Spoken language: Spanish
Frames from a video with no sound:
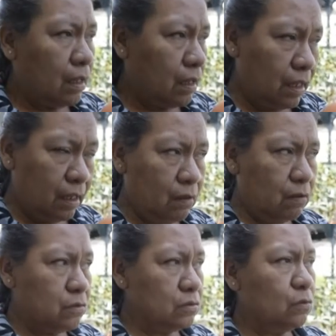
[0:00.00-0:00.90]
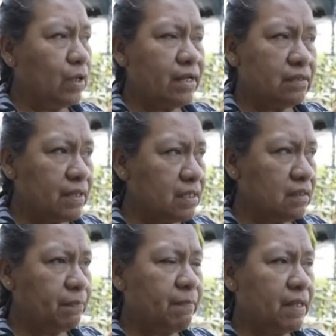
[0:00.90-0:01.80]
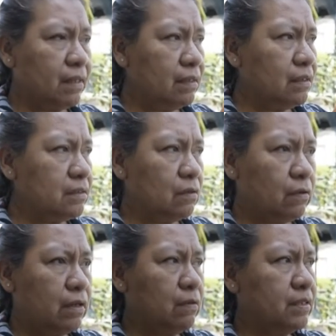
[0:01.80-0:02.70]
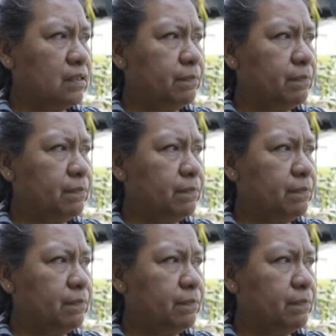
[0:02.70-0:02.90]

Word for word: Eh, los lugares van a ser permanentes, el horario va a ser